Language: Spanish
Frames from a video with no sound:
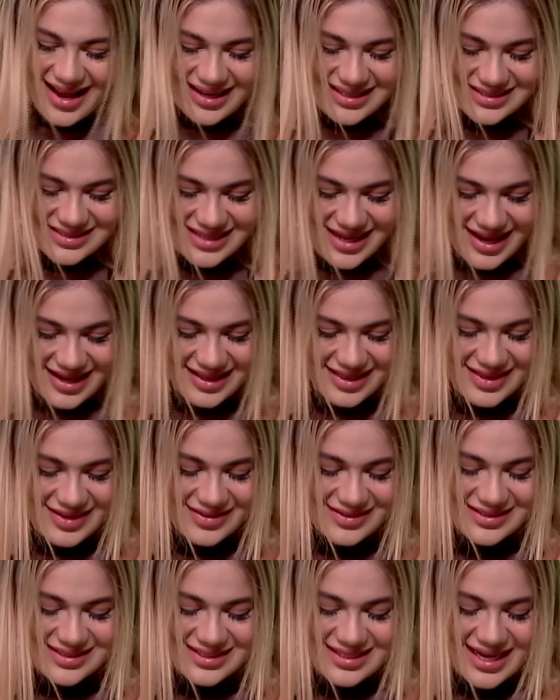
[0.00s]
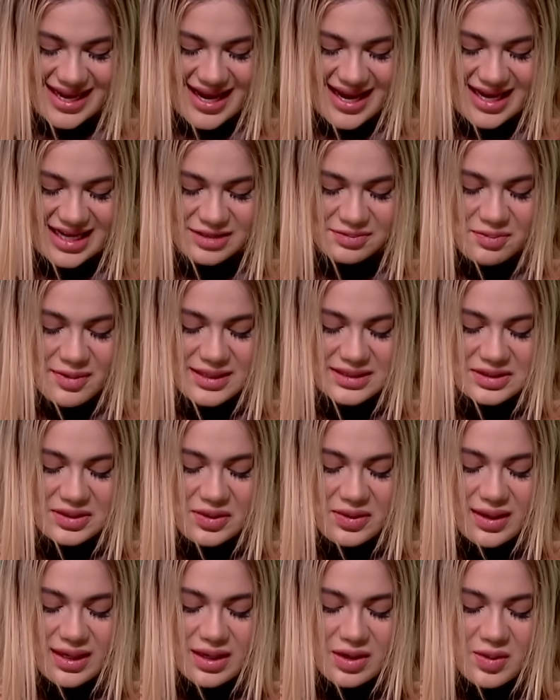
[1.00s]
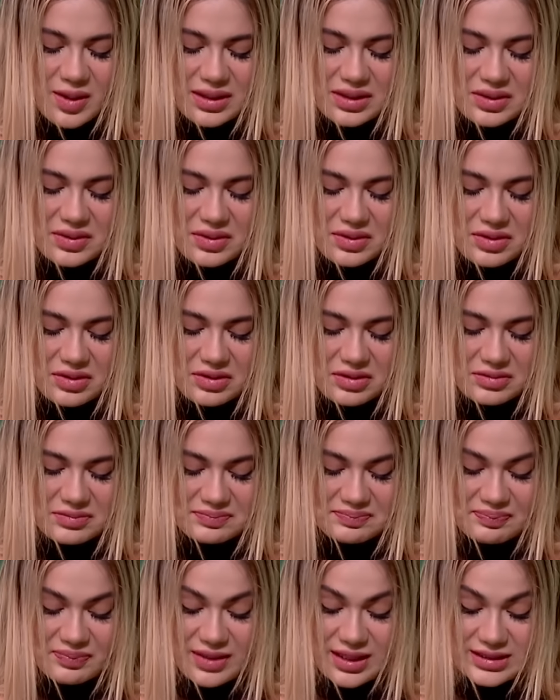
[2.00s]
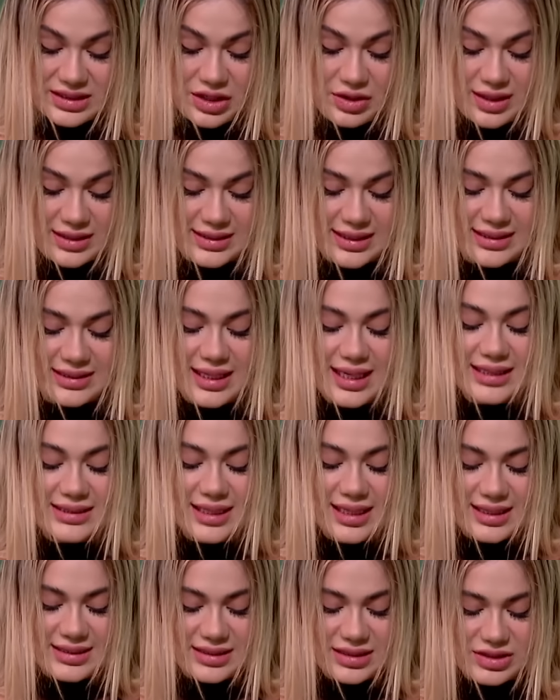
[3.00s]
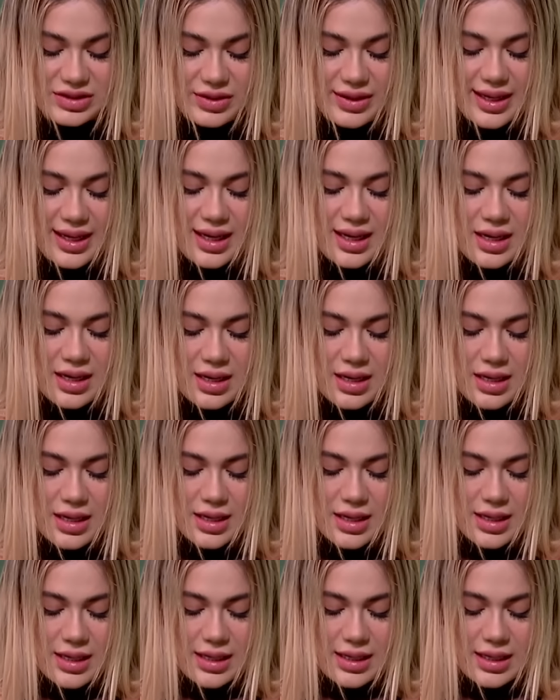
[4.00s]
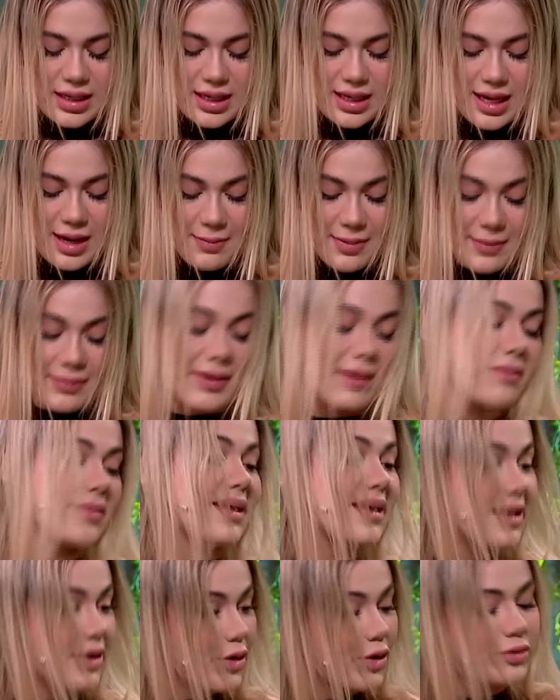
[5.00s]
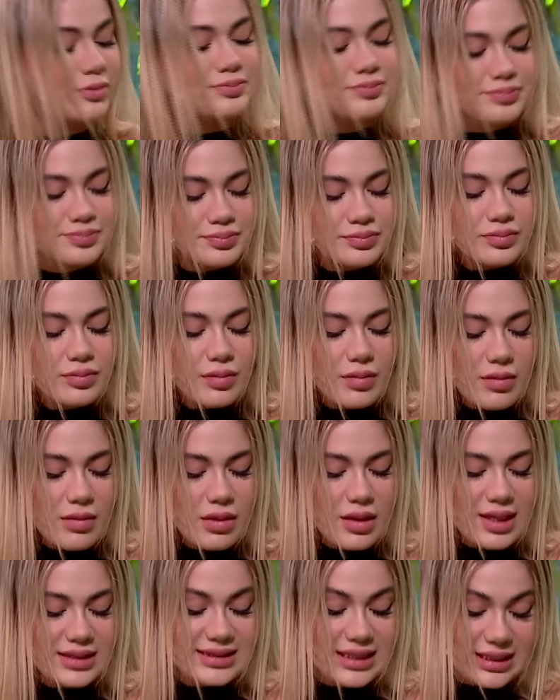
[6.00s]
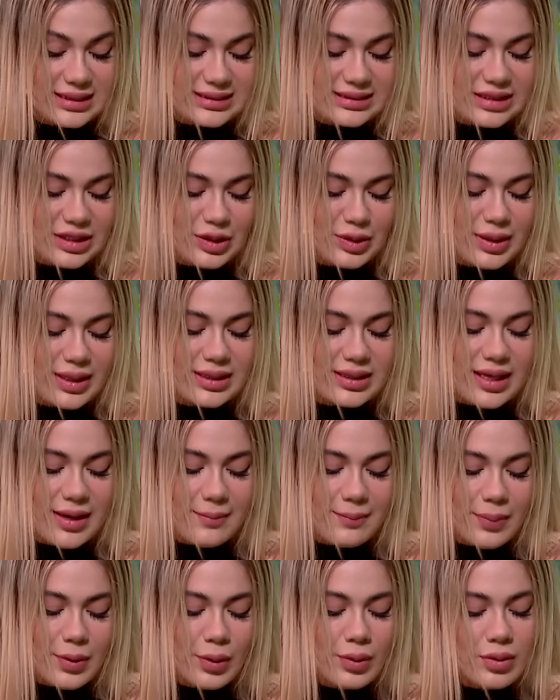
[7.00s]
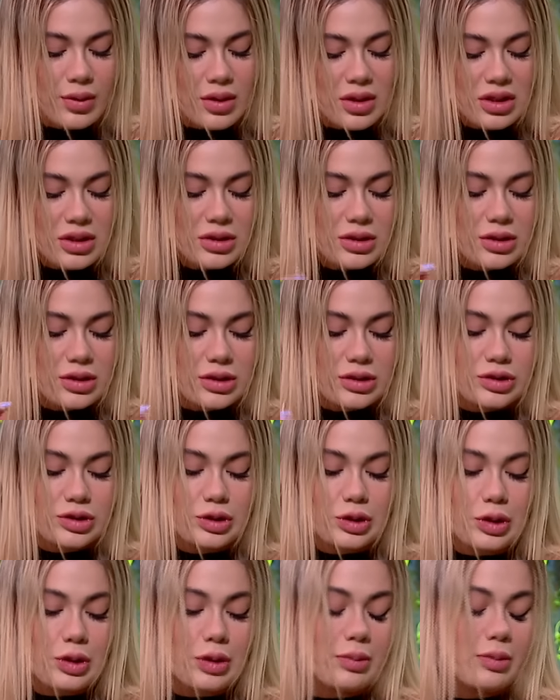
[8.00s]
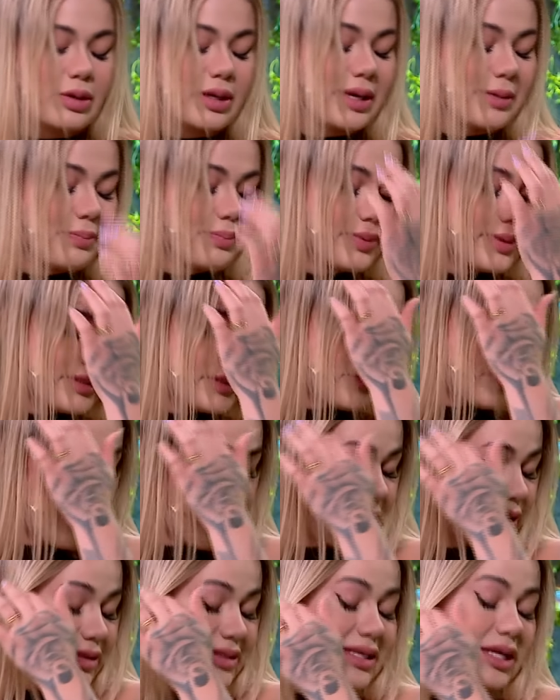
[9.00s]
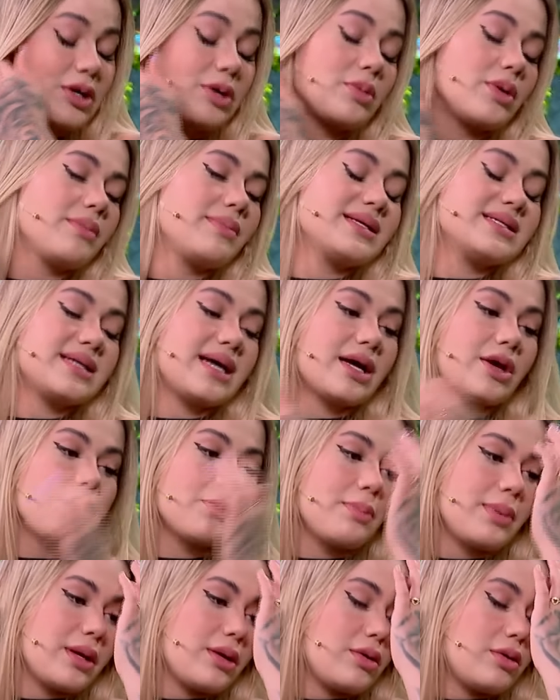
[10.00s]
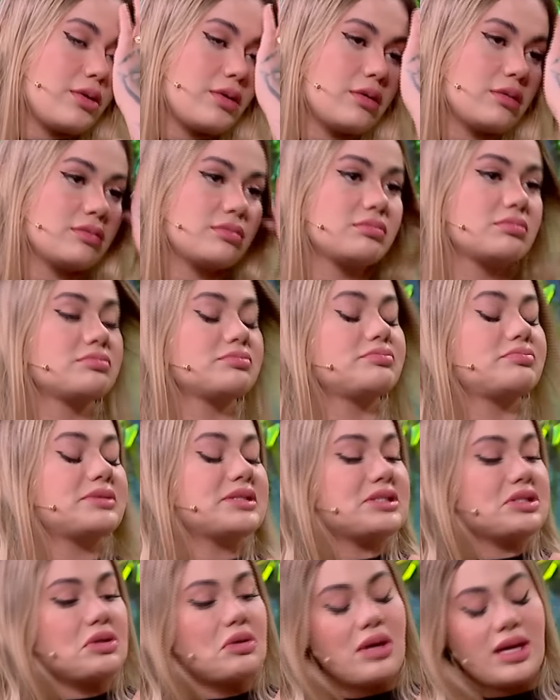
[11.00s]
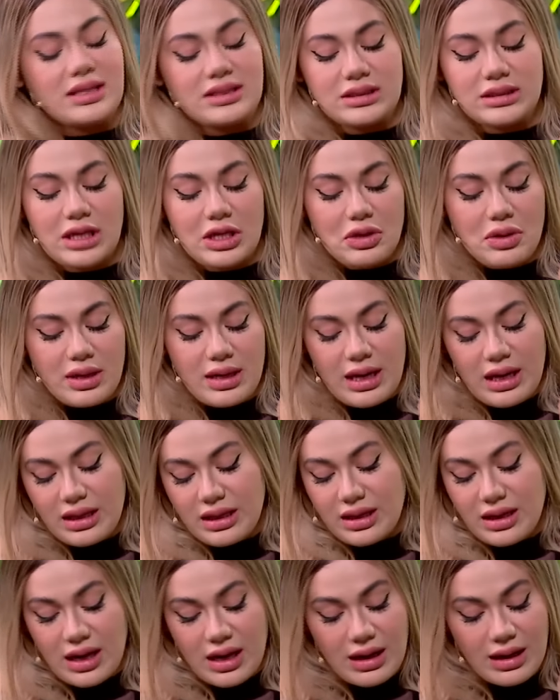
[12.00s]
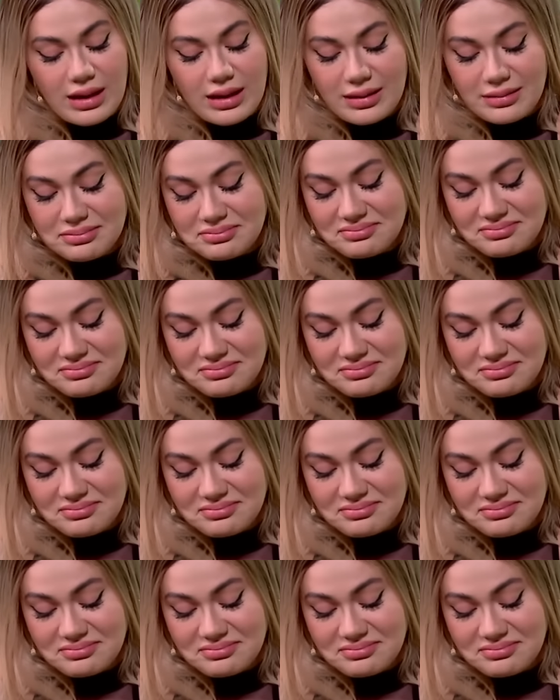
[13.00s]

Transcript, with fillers: Sí, entonces, pues no, él cuando decidió hacérselas, se las hizo él y el papá de mi hijo. Se las hicieron al tiempo. Yo como que, pues bueno, es algo muy bizarro, pero pues no le hacen daño a nadie, hágale.